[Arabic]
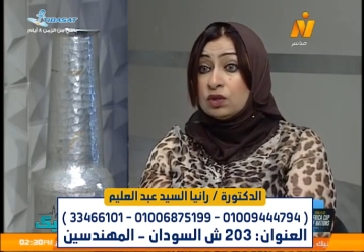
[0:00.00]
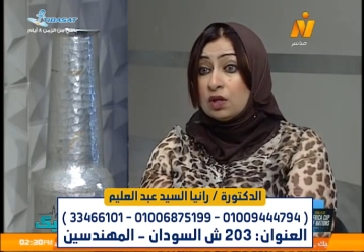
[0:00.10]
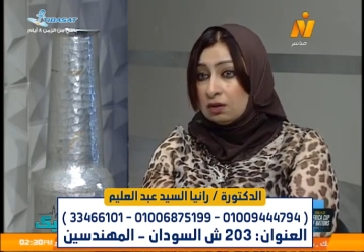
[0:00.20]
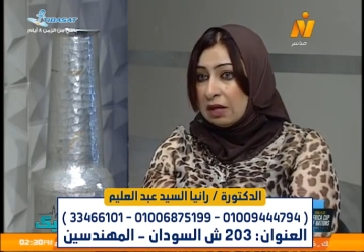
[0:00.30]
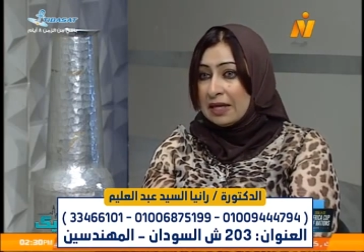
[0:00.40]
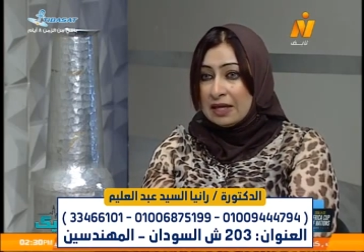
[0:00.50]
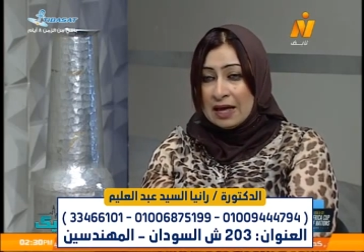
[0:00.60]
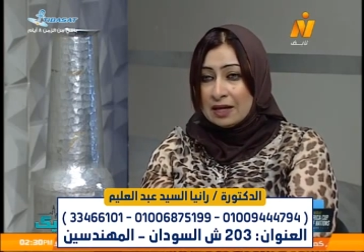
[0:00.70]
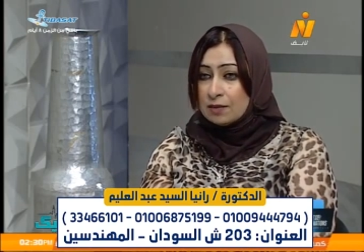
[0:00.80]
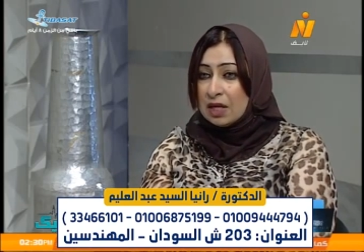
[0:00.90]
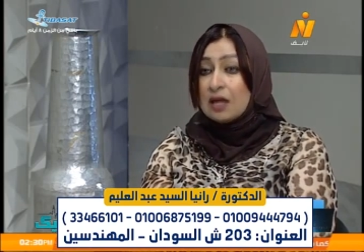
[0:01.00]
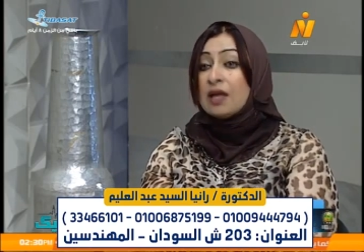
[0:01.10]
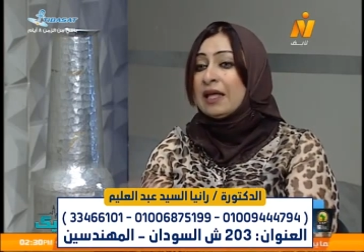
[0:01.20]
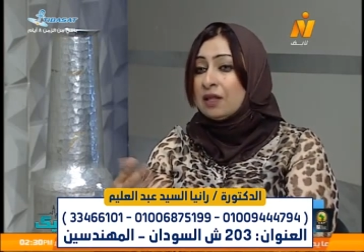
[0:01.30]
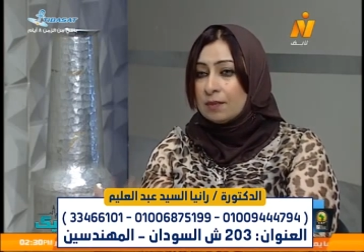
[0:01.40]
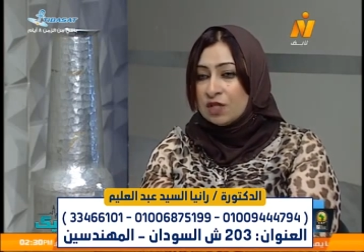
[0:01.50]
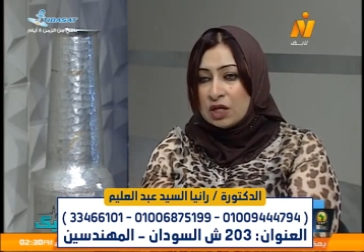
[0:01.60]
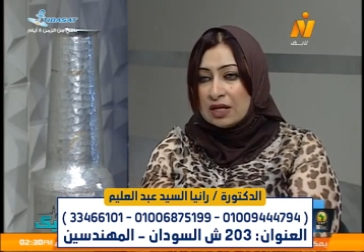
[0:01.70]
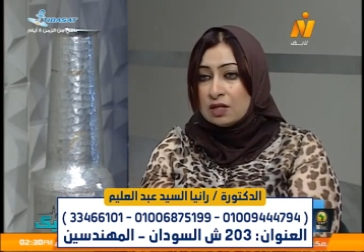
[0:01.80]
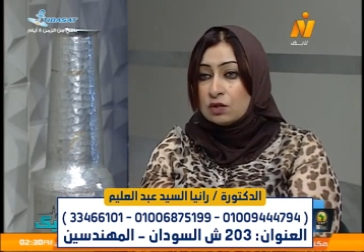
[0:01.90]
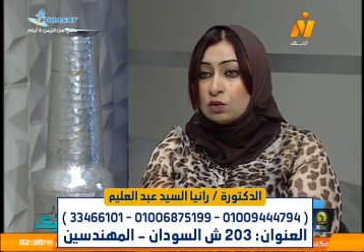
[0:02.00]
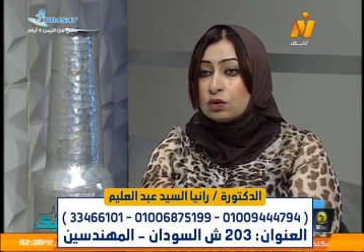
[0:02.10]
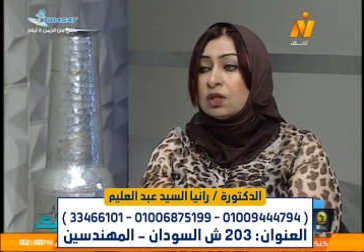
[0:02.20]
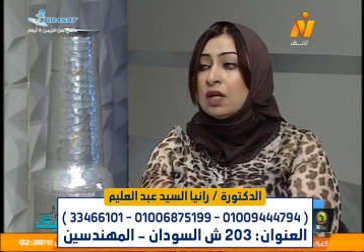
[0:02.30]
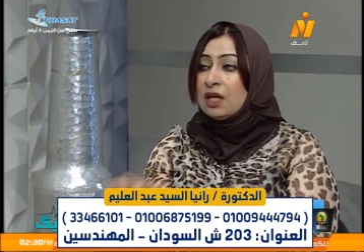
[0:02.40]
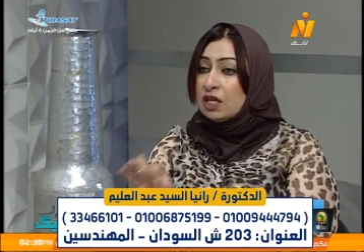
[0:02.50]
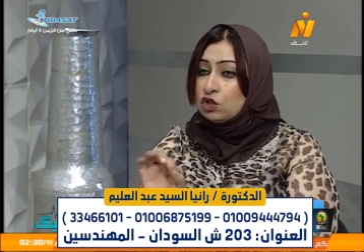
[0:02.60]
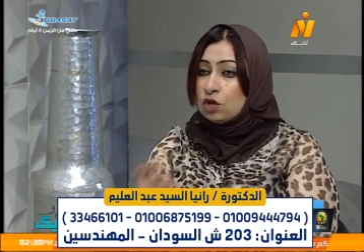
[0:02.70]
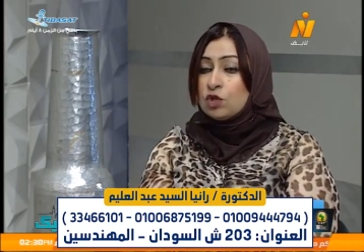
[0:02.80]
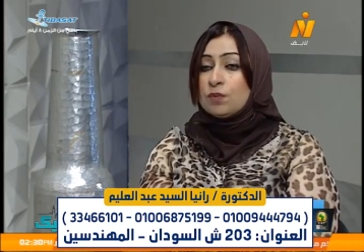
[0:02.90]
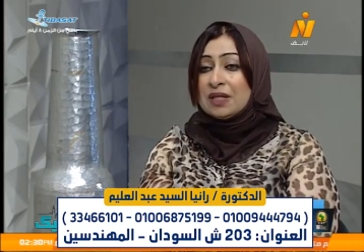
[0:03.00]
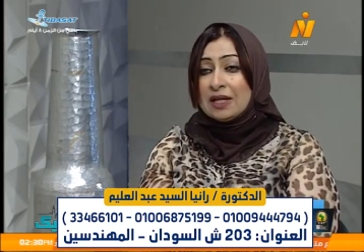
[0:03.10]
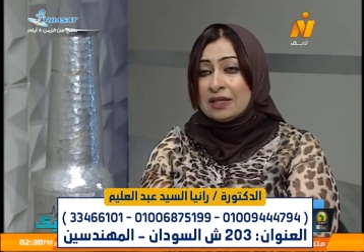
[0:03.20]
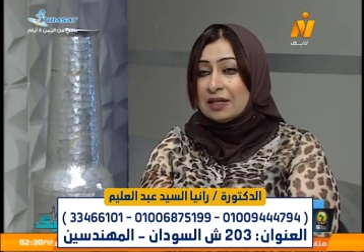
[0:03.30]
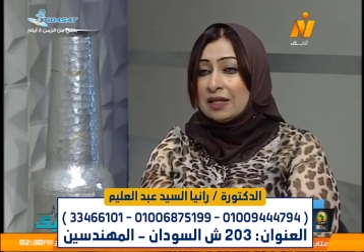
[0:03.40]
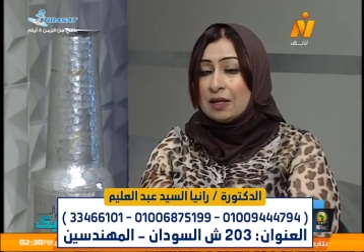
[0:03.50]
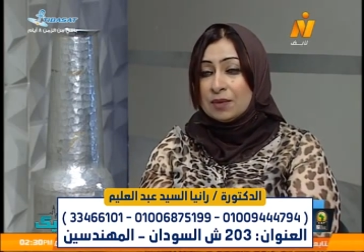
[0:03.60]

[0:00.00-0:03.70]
الشبشب بدا يتخلع من رجليكي انت خلاص كده بقيت في خطر